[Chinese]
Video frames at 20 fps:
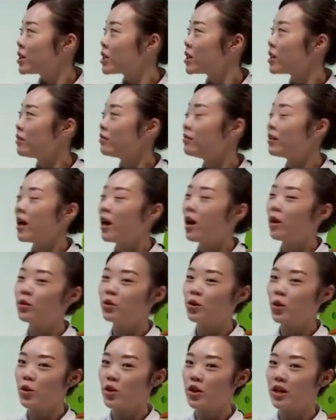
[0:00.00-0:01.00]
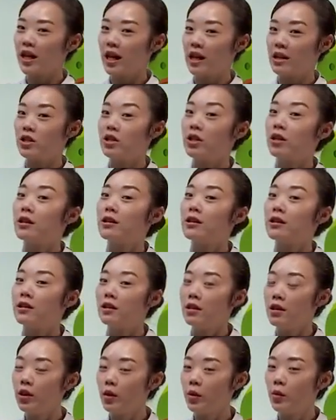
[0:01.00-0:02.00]
声调都是给这
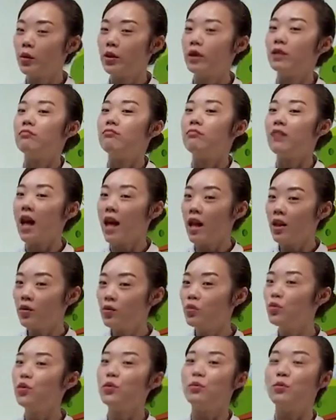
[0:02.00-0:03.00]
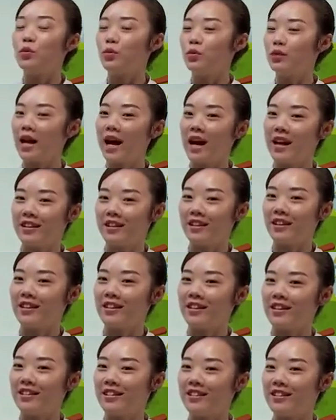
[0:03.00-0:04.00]
六个单韵母带
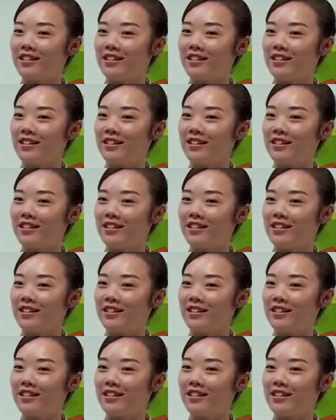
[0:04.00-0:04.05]
的。